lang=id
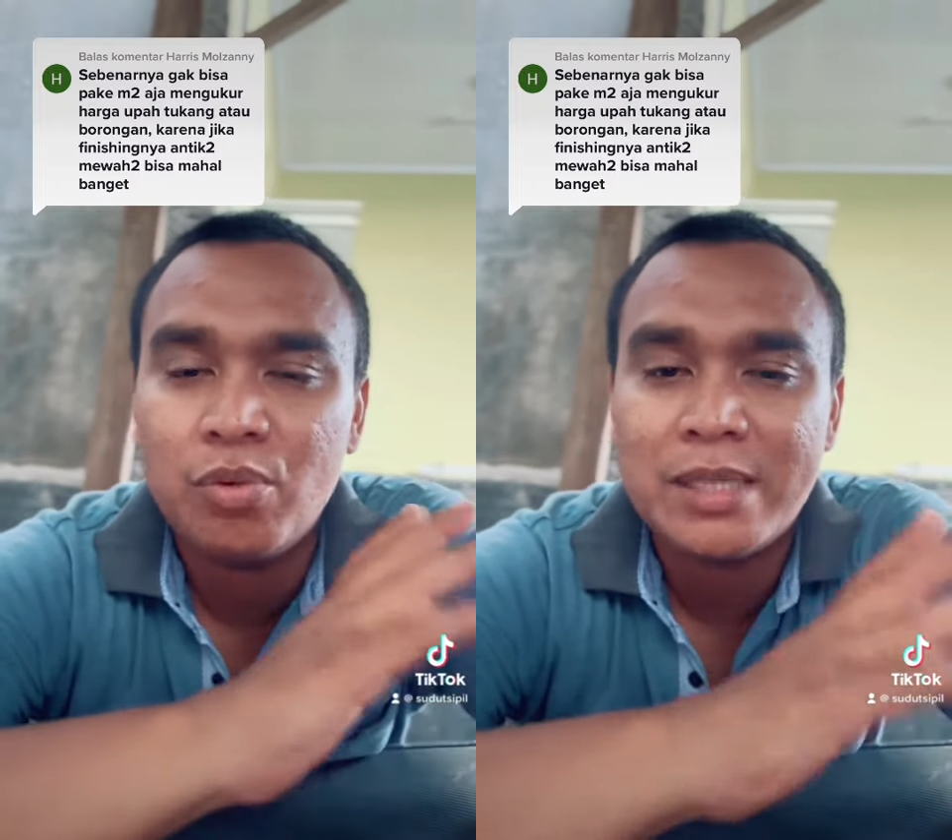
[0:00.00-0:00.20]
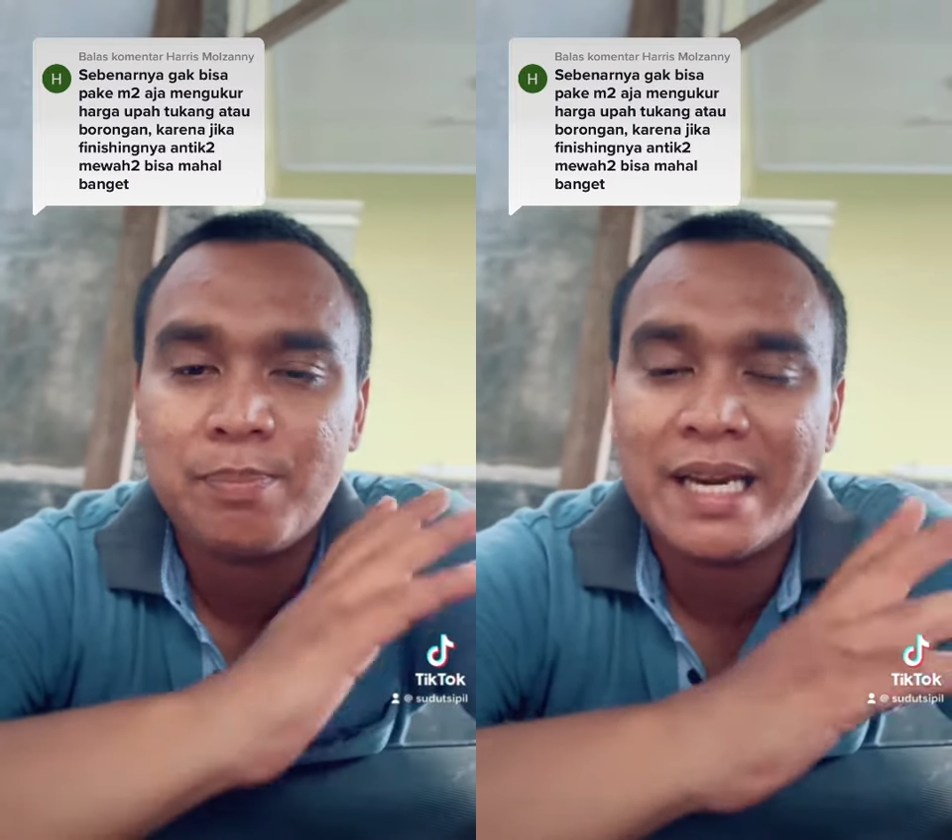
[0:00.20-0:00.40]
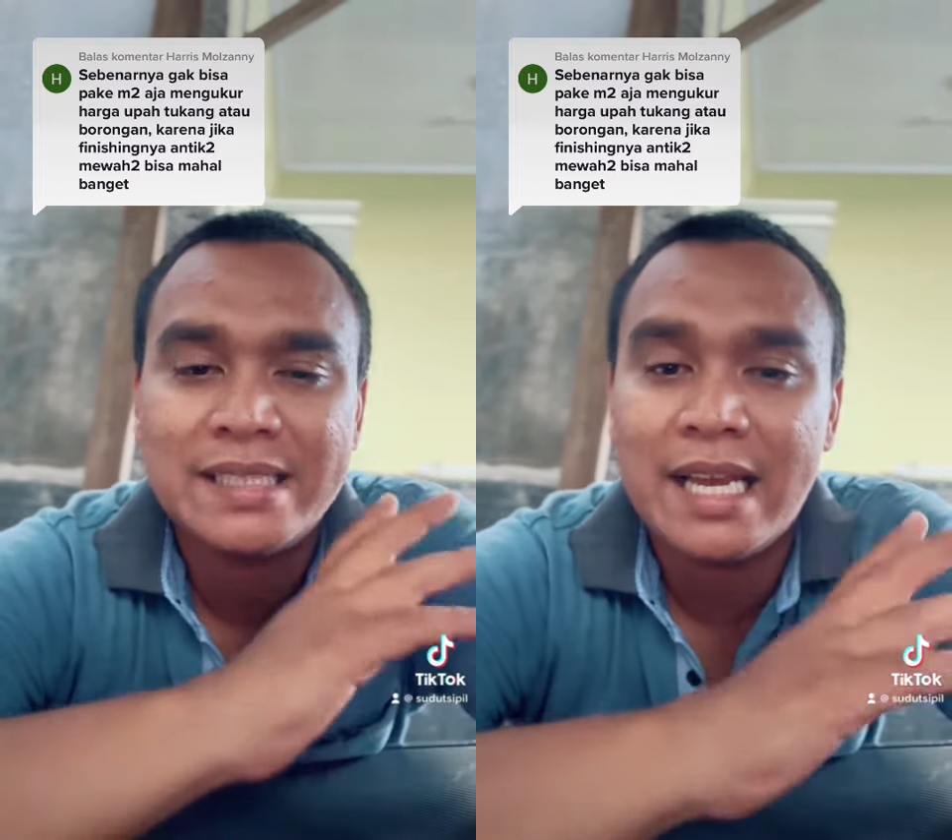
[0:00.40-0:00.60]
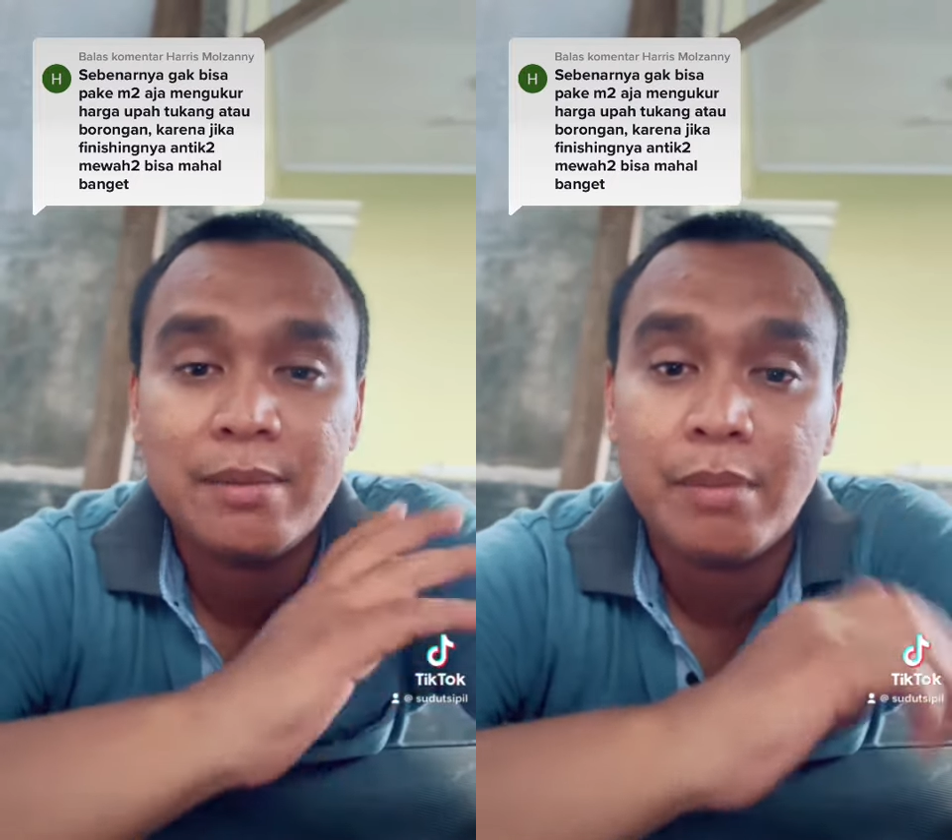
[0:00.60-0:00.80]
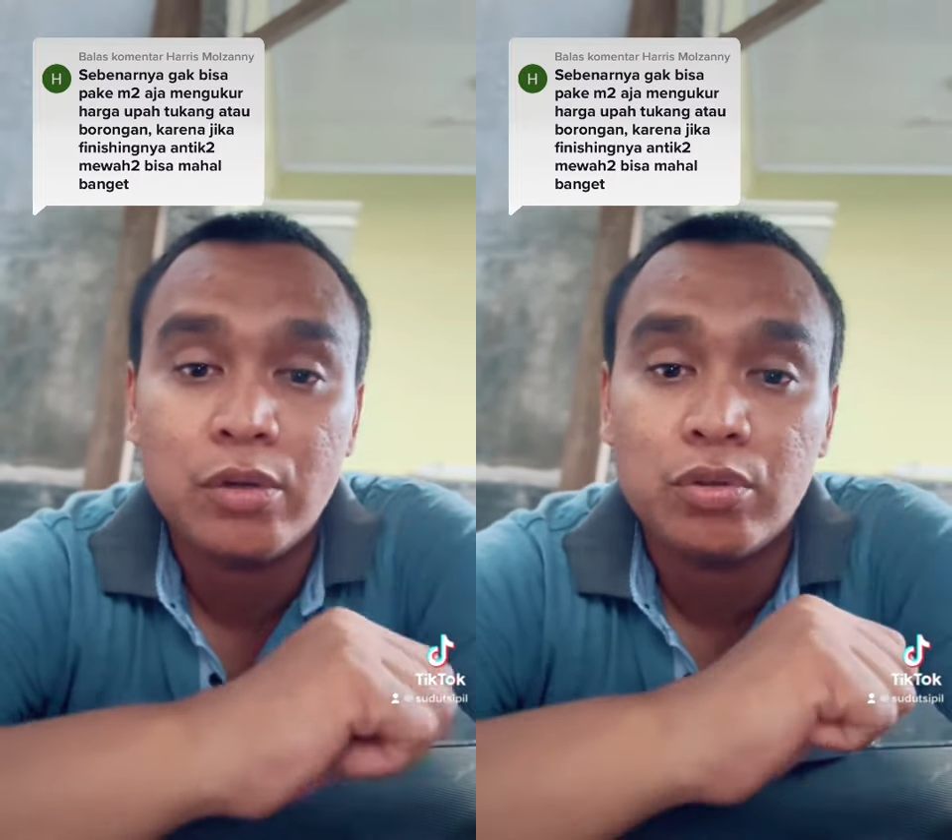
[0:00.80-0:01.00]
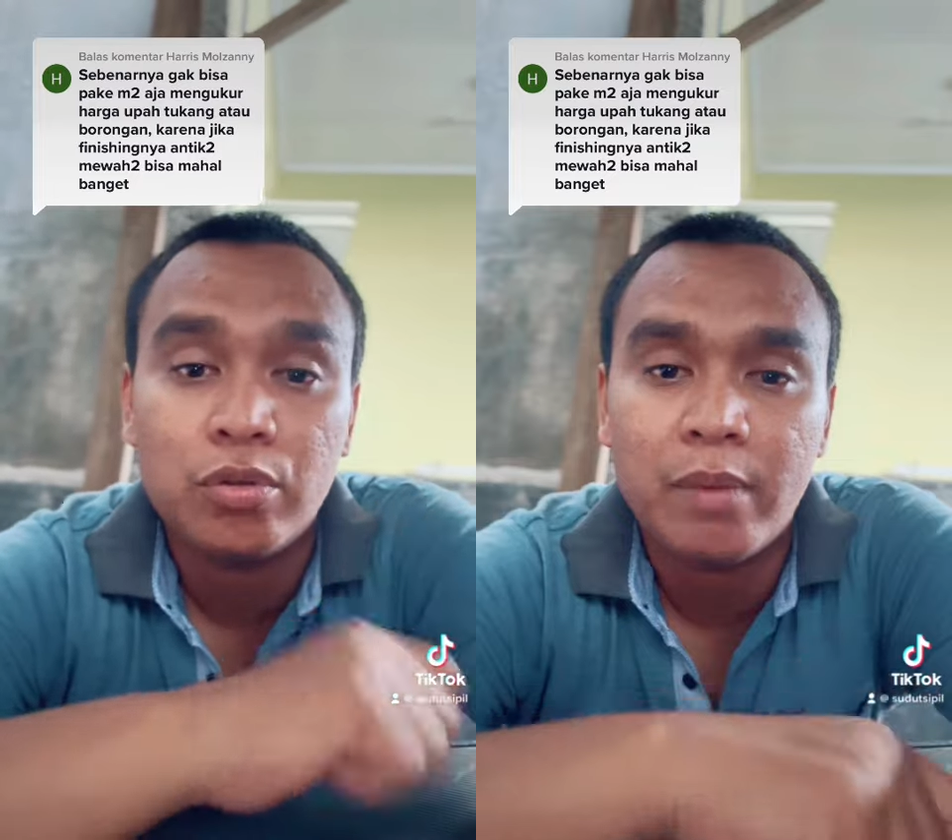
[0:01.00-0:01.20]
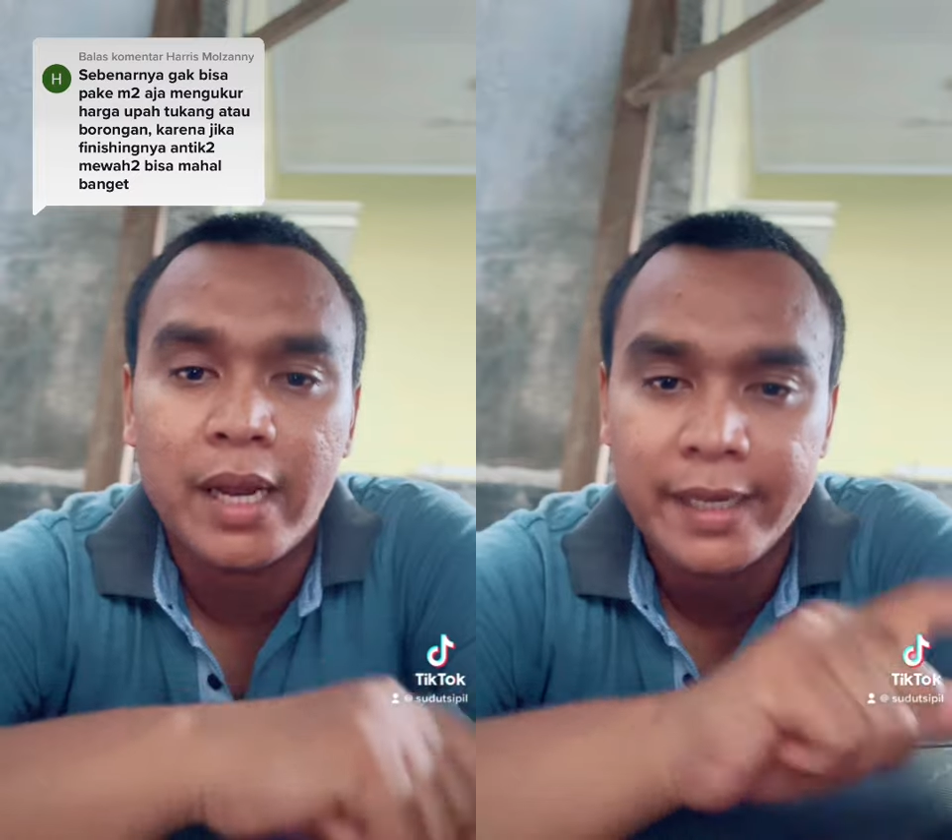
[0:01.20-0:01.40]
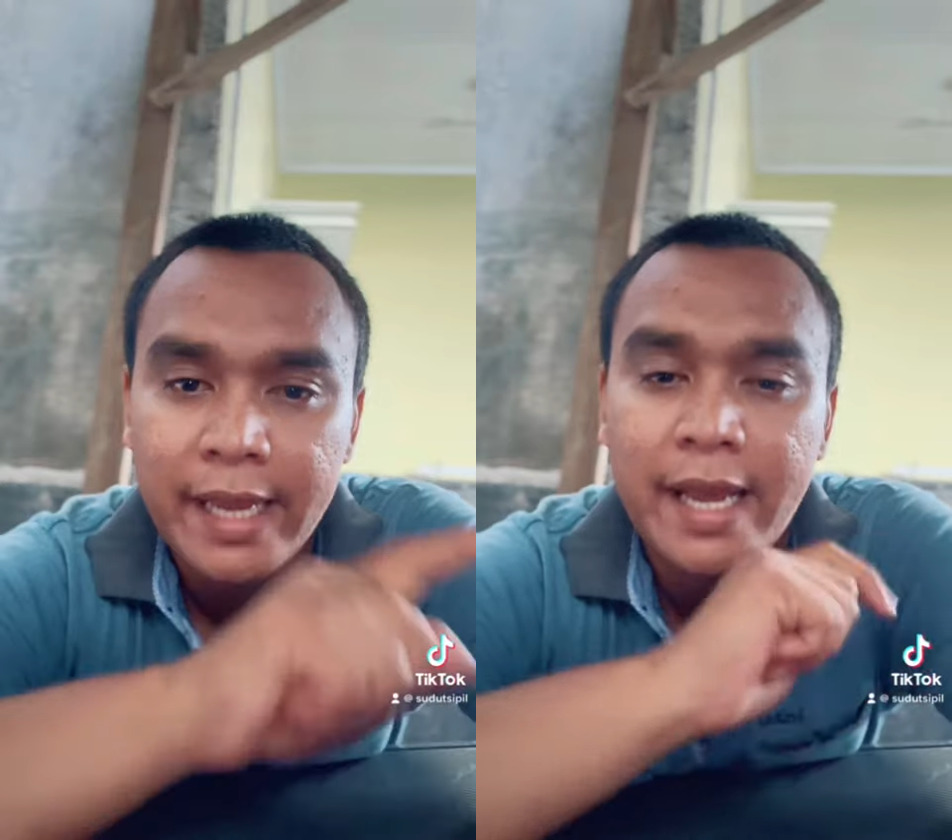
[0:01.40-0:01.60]
luas pada saat bangun
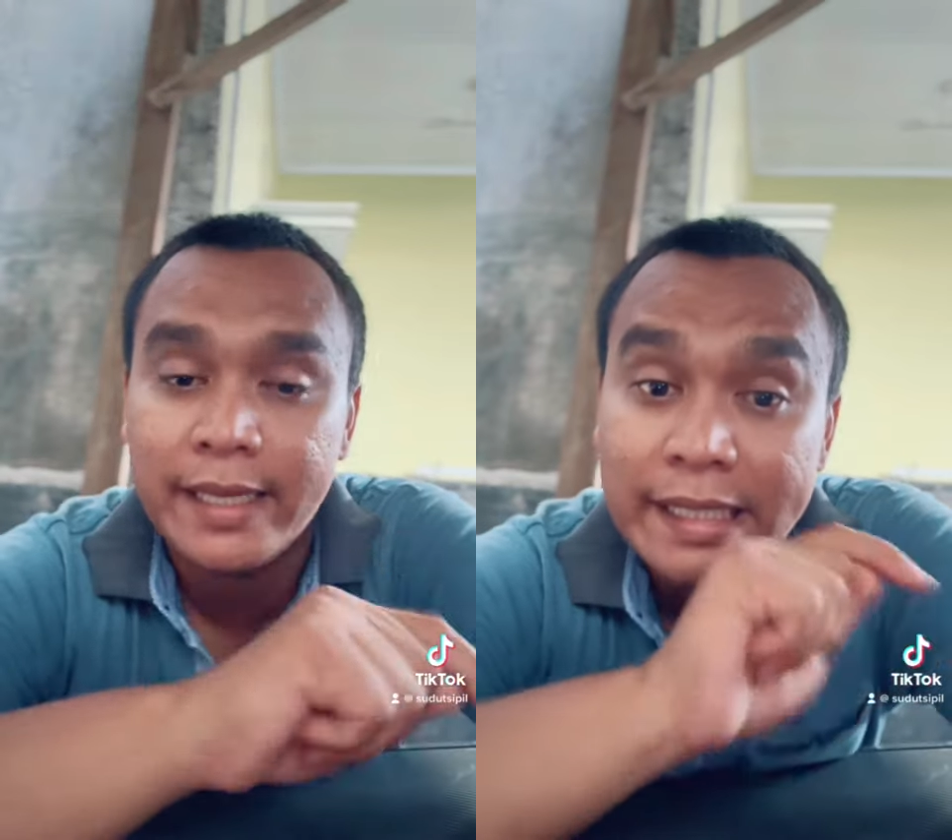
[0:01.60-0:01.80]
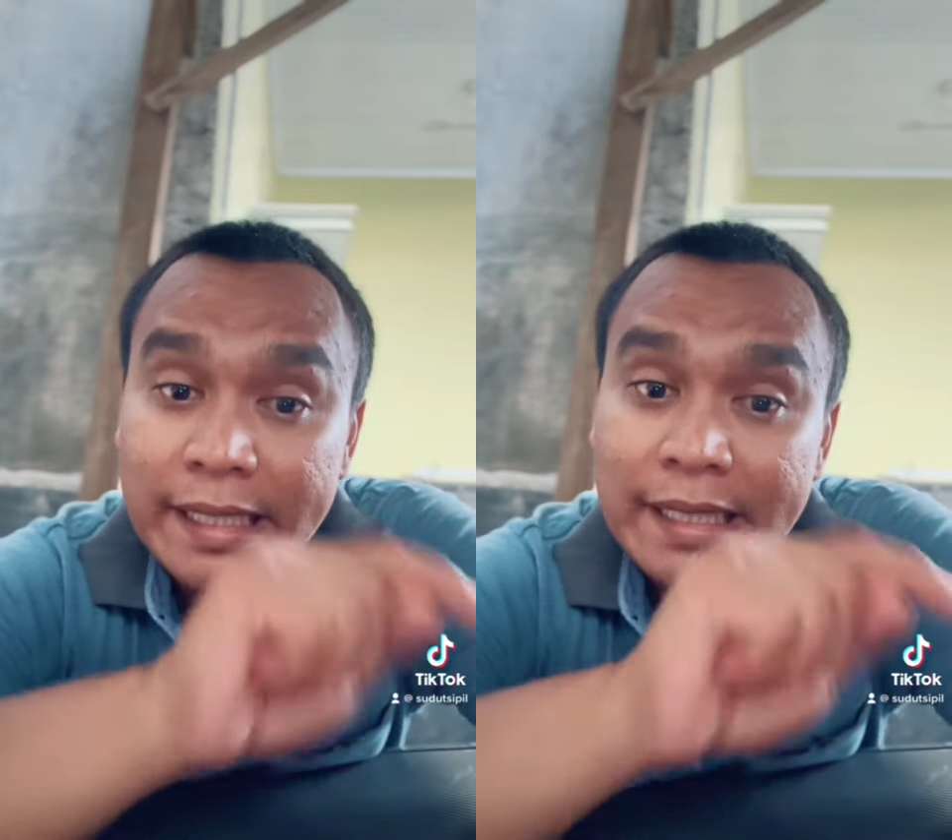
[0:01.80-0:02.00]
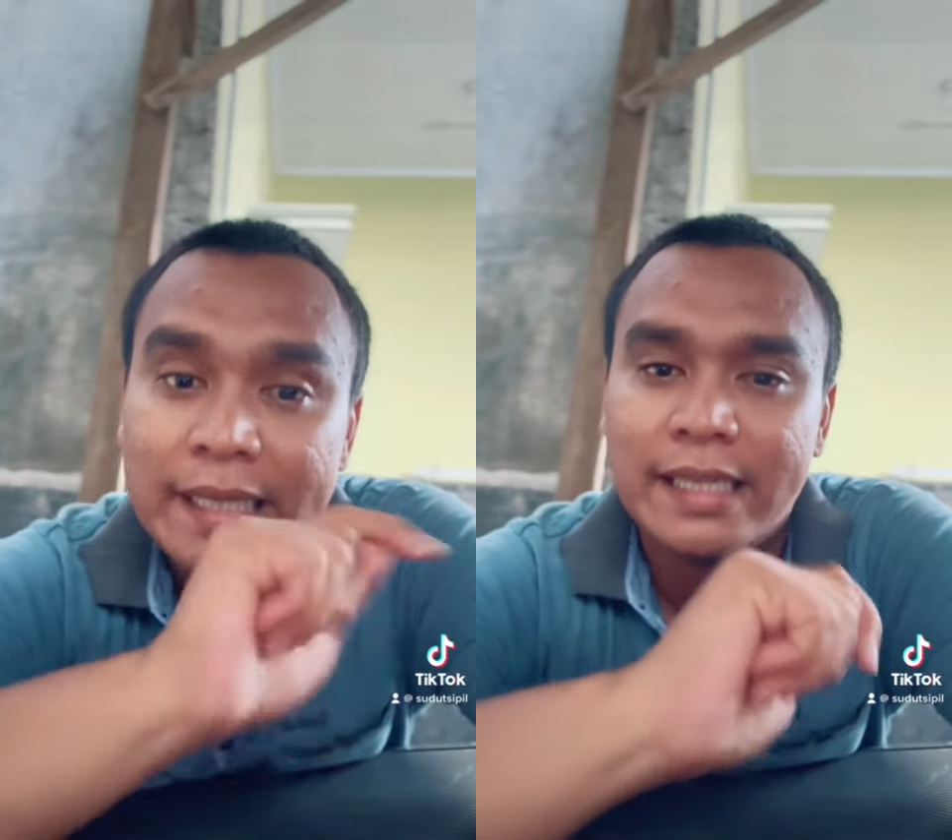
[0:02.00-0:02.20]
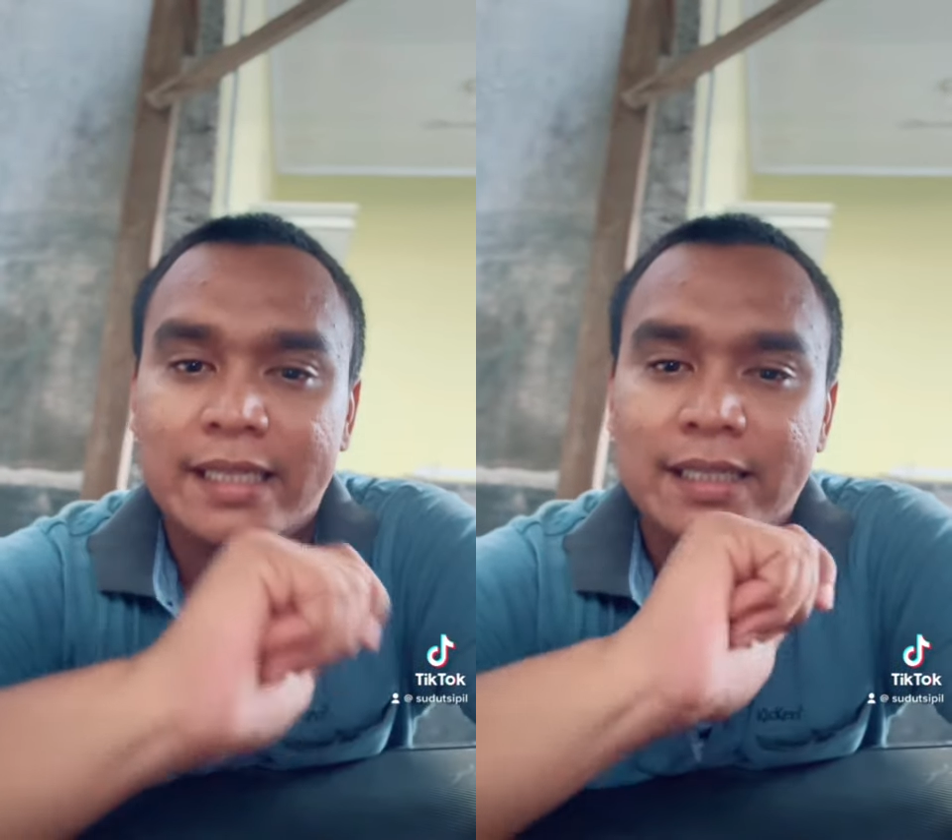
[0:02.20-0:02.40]
rumah ya. Ini ini ini.